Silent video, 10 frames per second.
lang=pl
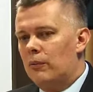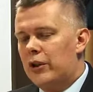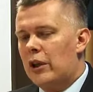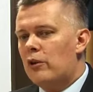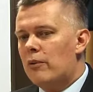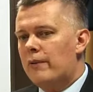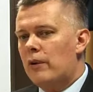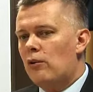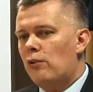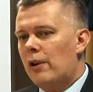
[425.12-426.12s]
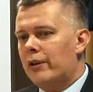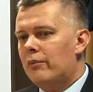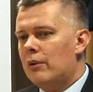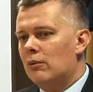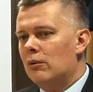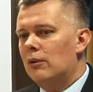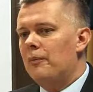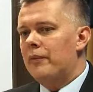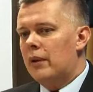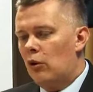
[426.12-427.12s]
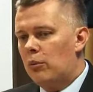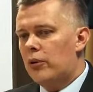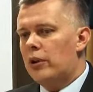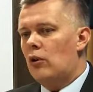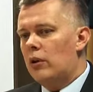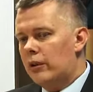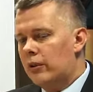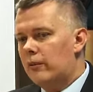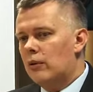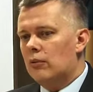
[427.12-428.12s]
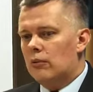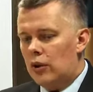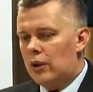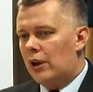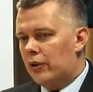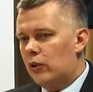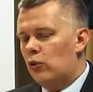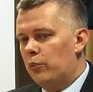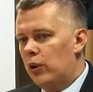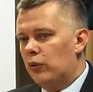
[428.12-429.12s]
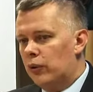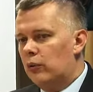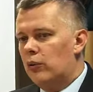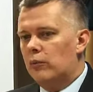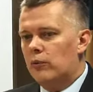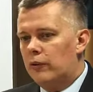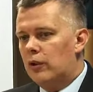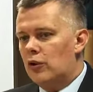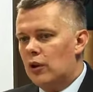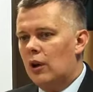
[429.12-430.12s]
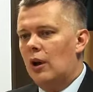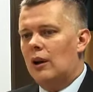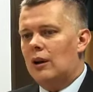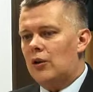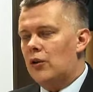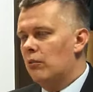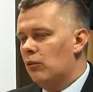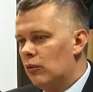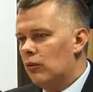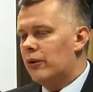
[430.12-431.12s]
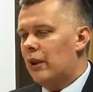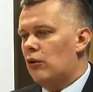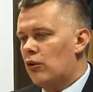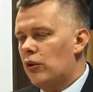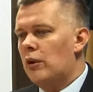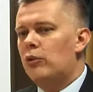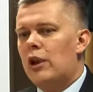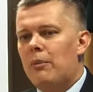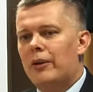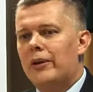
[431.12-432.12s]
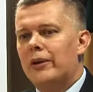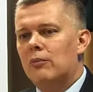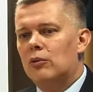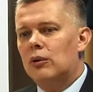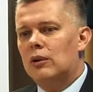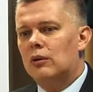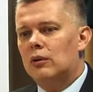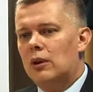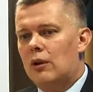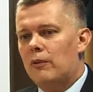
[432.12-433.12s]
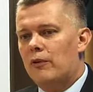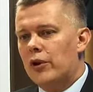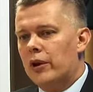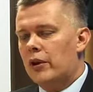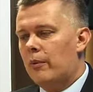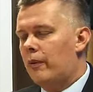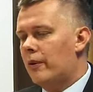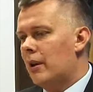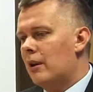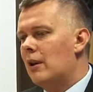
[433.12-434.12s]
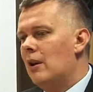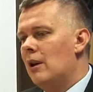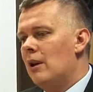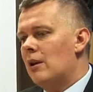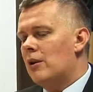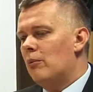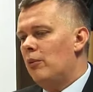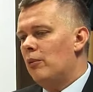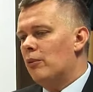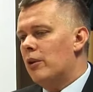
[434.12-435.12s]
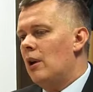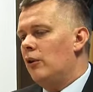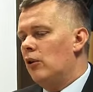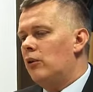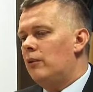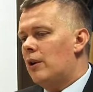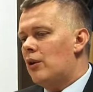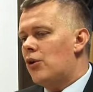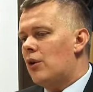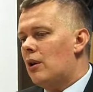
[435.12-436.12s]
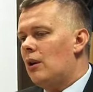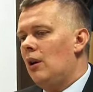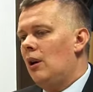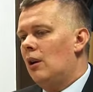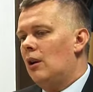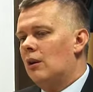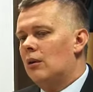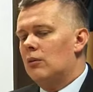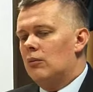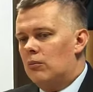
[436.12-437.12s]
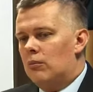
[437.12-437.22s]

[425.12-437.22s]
w centrum swojej uwagi miało obronę kolektywną, czyli artykuł 5, który mówi, że każdemu zagrożonemu, napadniętemu krajowi wszystkie zobowiązane są pomóc. No i wreszcie y,